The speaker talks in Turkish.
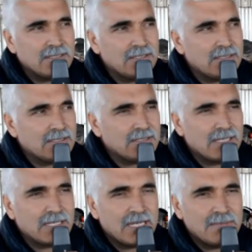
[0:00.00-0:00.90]
Ee,
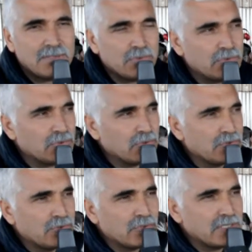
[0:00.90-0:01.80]
yani elimizde ürün
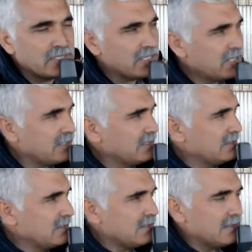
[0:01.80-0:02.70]
olduğu sürece de
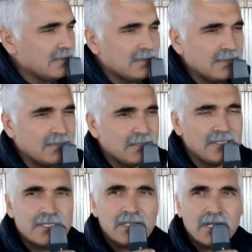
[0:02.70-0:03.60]
ee,
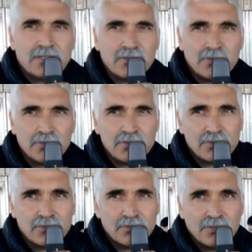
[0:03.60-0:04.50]
işçi
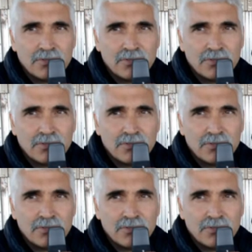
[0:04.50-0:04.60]
artırıyoruz.